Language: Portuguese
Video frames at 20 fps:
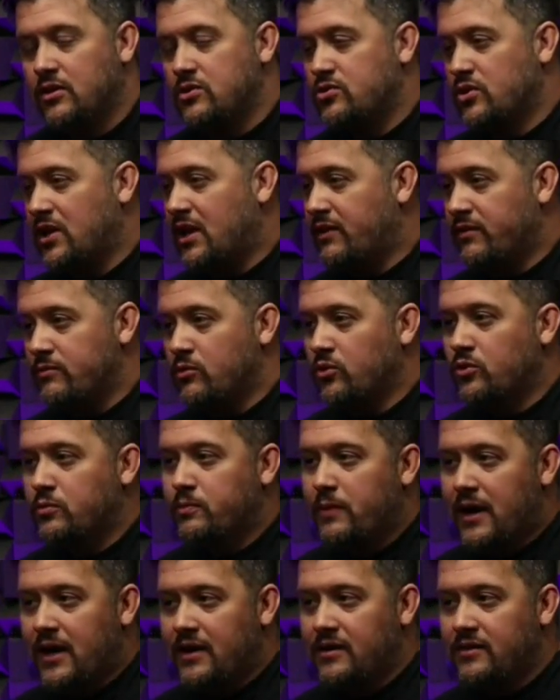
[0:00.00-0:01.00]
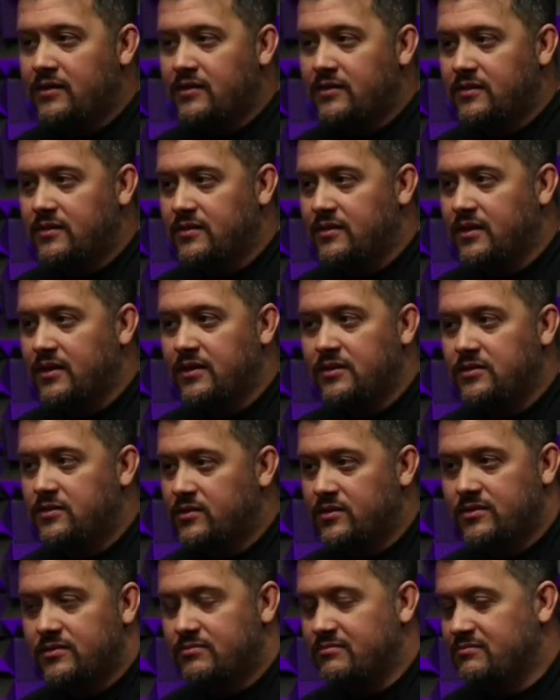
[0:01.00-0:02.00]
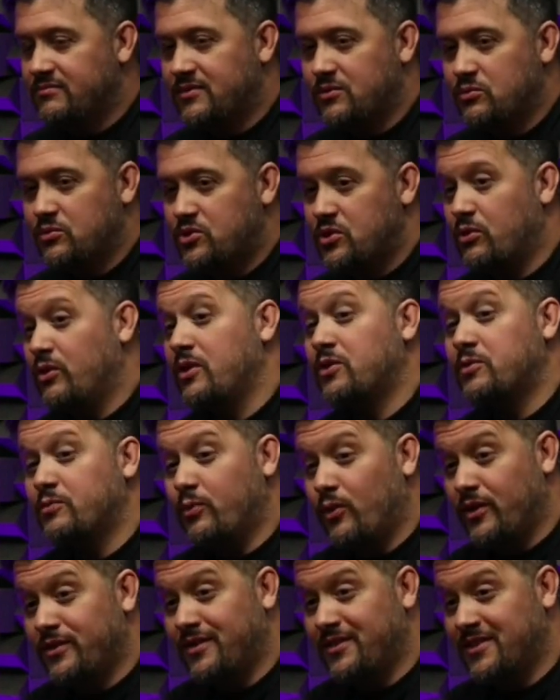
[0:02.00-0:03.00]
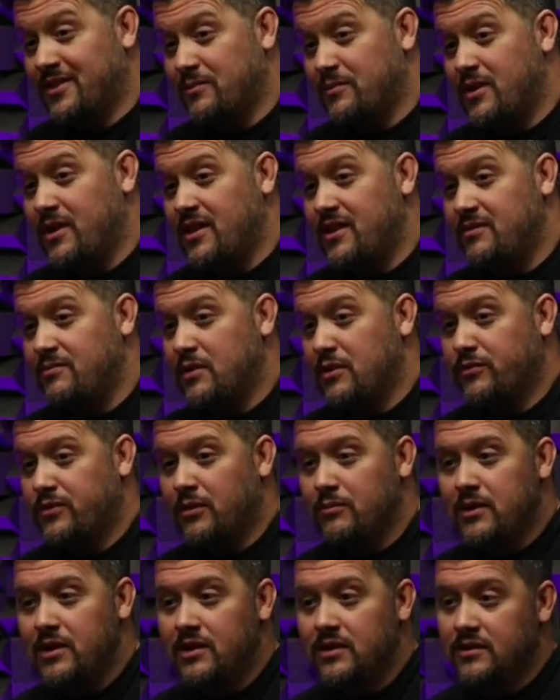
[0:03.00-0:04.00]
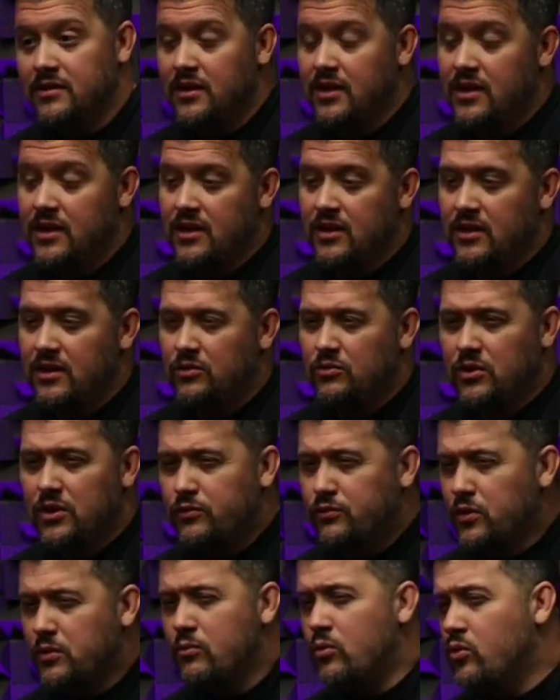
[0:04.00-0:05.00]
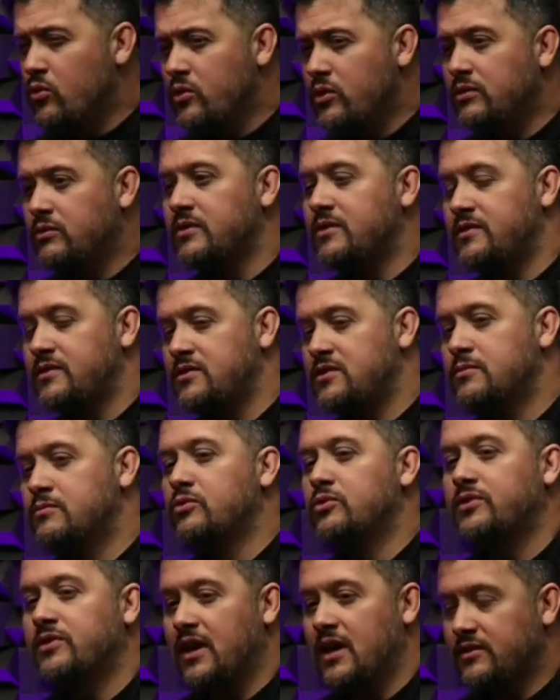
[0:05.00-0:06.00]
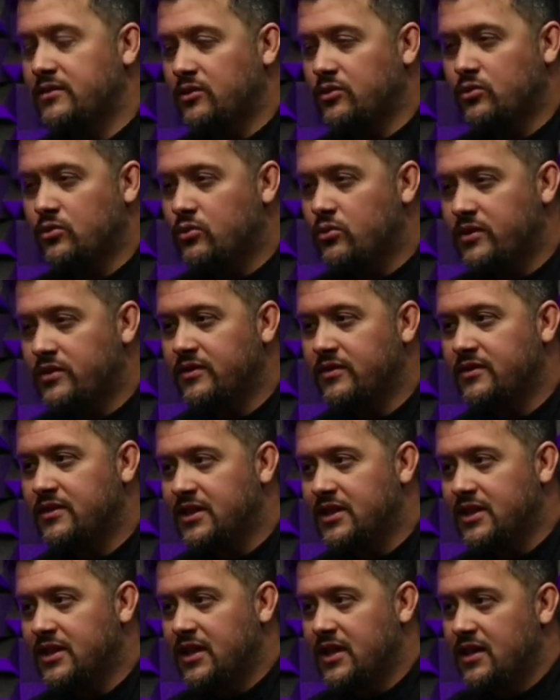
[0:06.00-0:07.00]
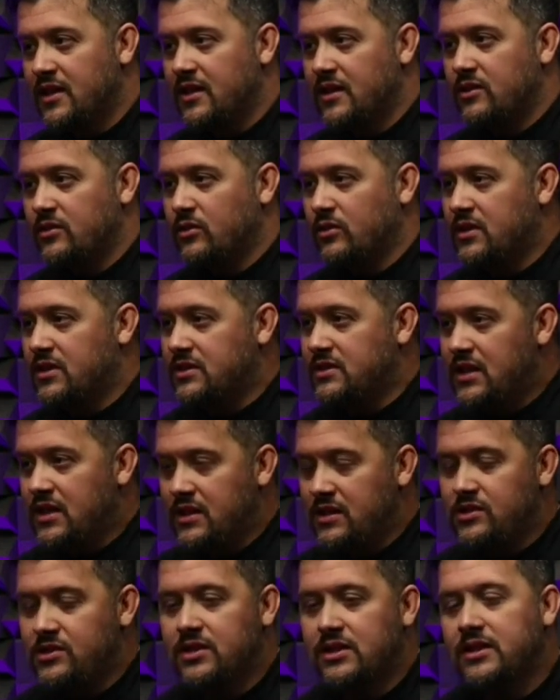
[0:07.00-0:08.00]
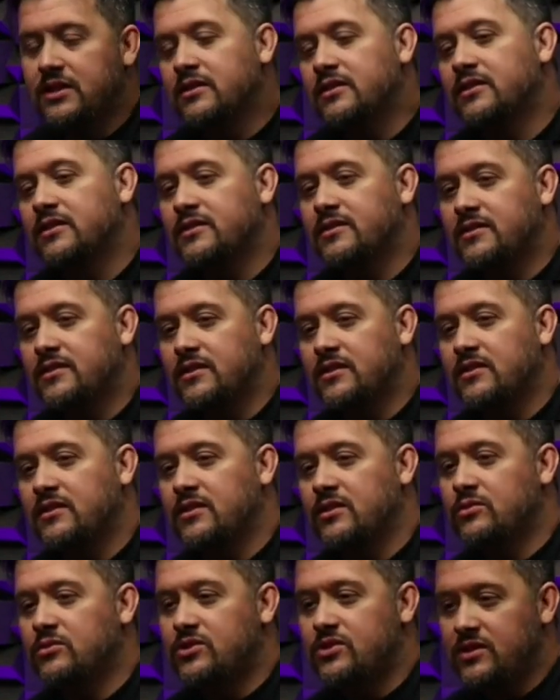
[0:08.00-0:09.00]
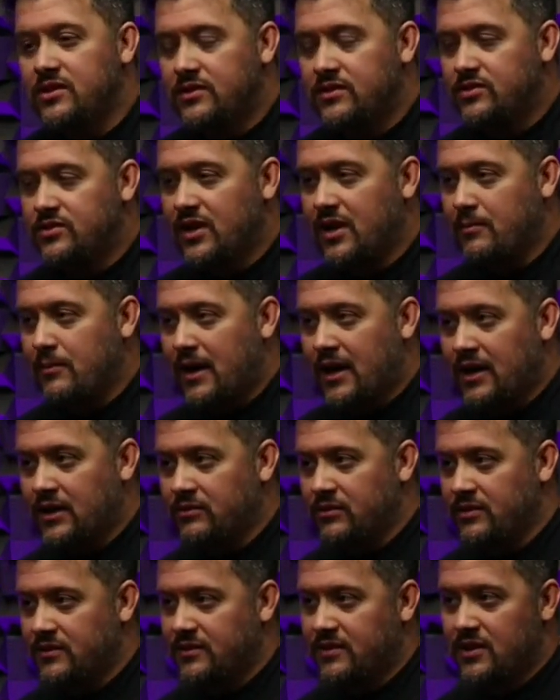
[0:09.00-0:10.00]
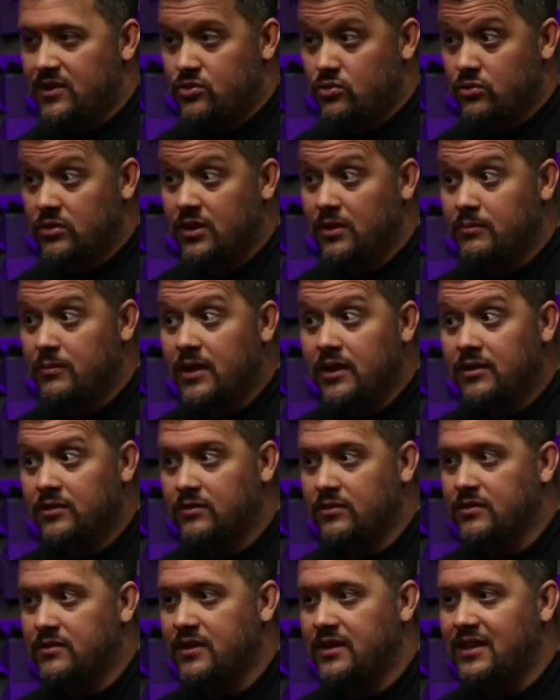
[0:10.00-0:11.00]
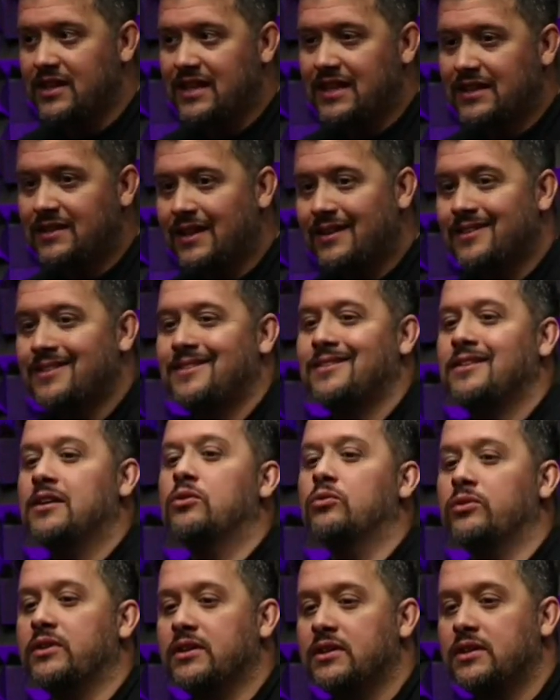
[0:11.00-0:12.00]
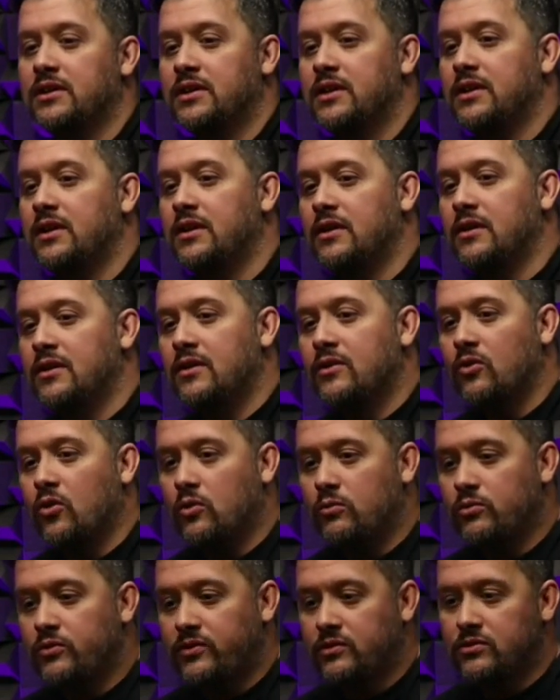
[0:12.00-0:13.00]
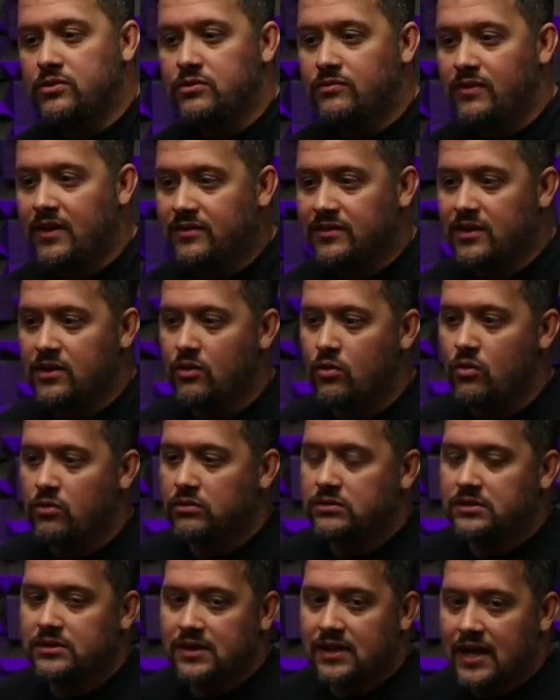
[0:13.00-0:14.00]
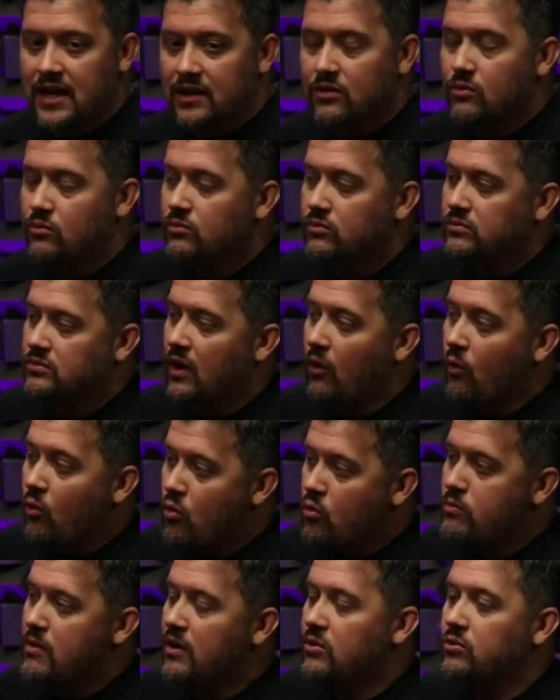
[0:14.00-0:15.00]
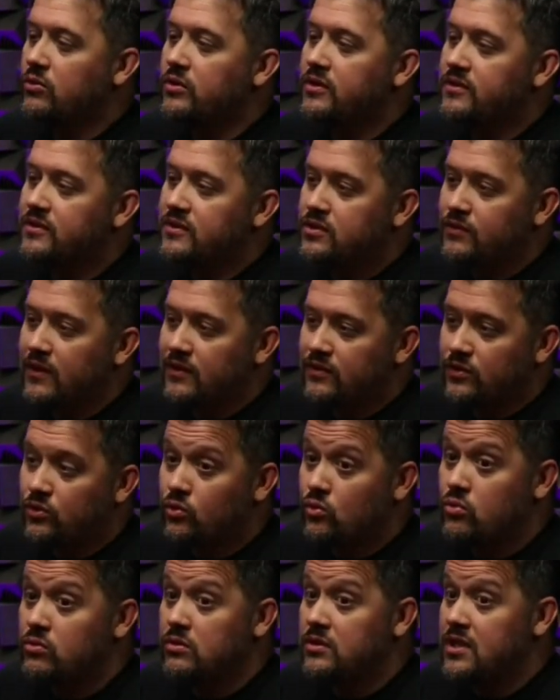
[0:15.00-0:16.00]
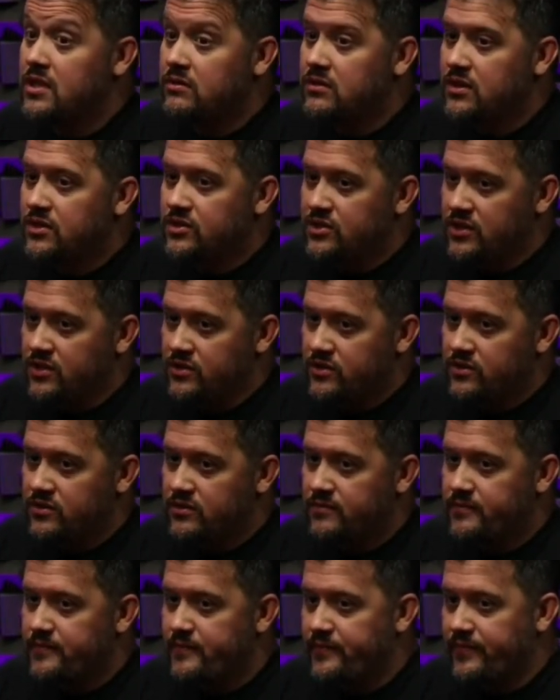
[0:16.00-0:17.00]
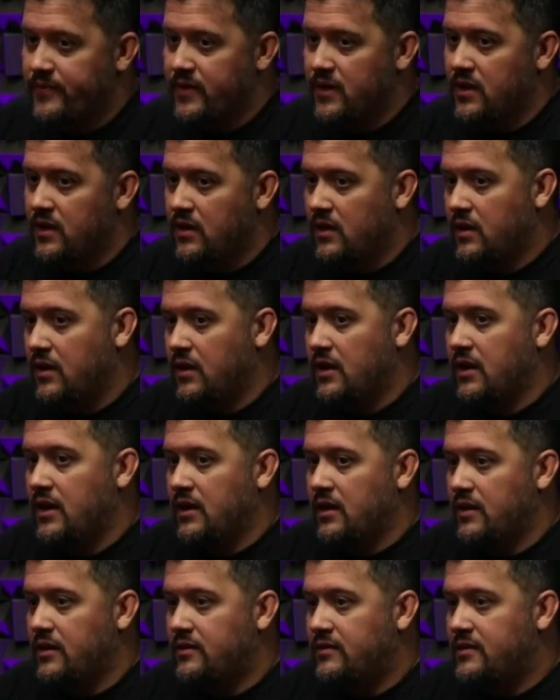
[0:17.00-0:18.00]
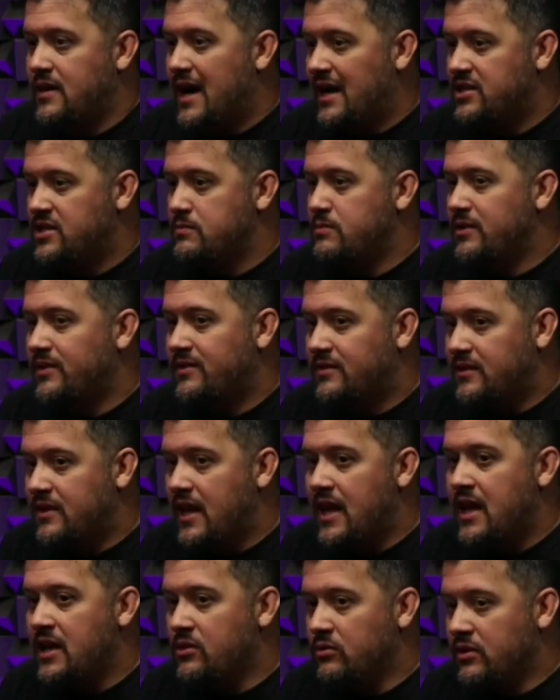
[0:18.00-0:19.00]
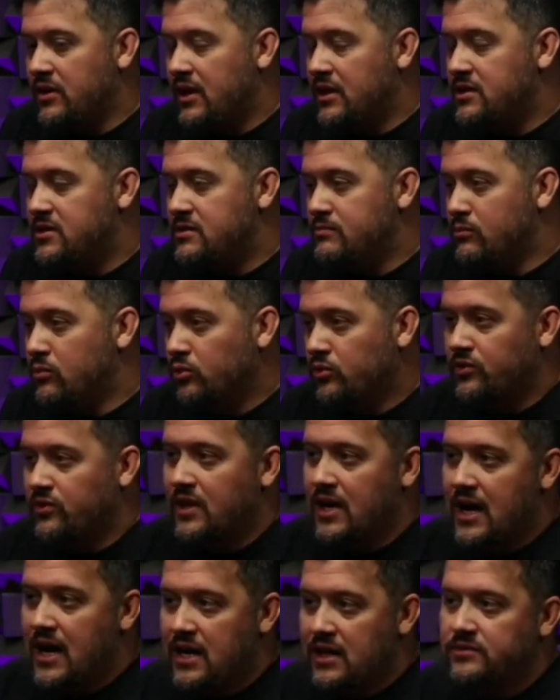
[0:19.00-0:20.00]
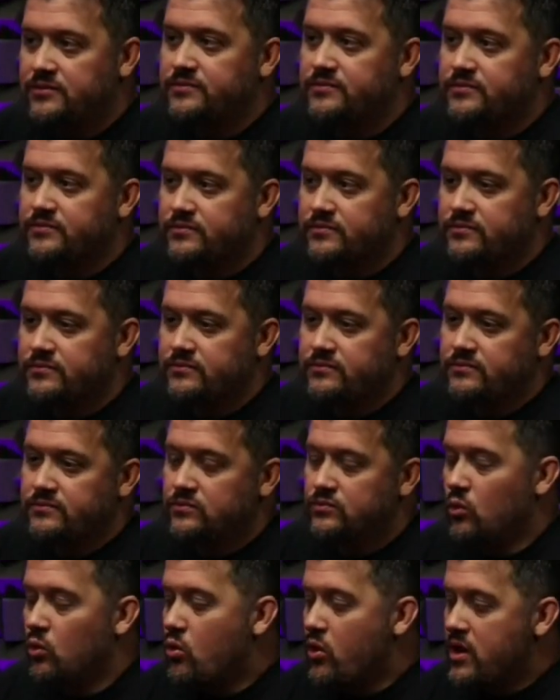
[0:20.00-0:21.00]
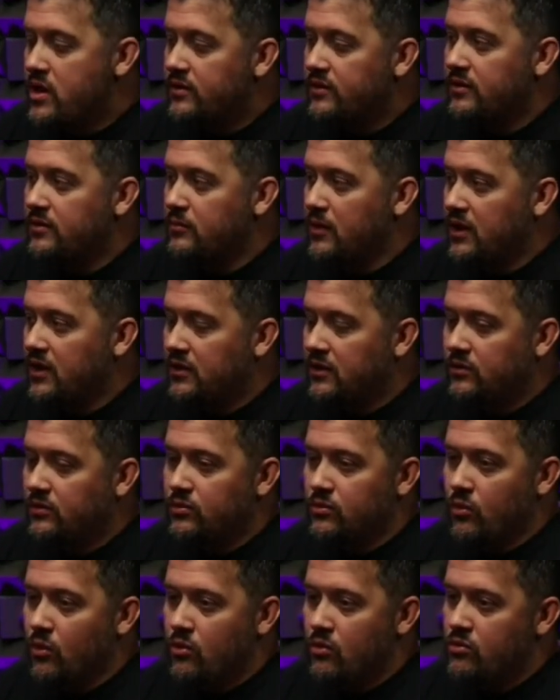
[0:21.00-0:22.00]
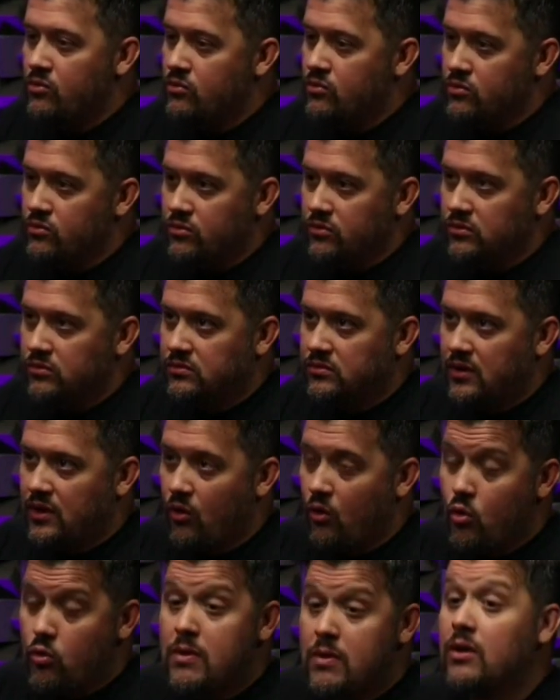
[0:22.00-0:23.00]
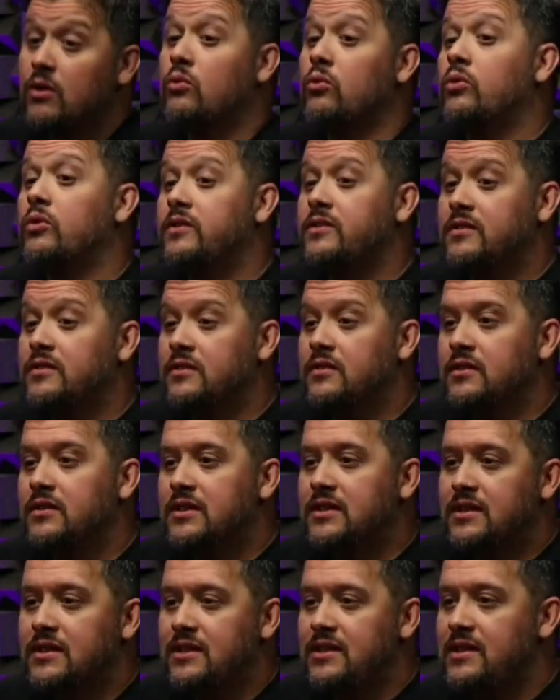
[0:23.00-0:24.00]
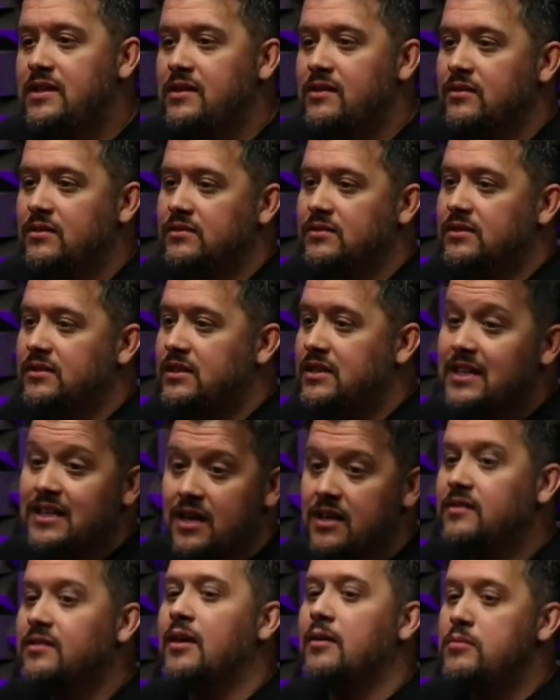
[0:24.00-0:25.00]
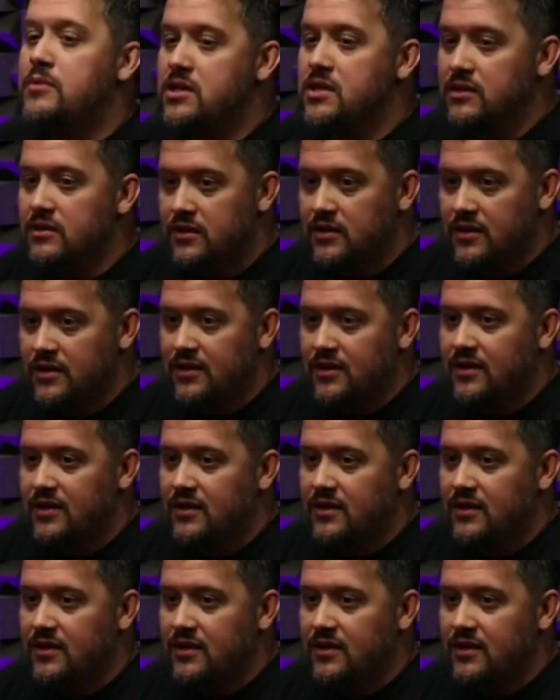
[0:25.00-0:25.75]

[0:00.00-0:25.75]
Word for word: Questionava meus pais, eles não tinham respostas também. Minha família nunca foi muito assim de buscar essas coisas, né? Uhum. Só que desde criança eu tinha esse chamado, esse questionamento, essa inquietação, né? Uhum. Como se eu tivesse que encontrar alguma coisa que estivesse escondendo da gente. Esse ar de mistério, né? De buscar um conhecimento ou alguma coisa que ninguém sabia.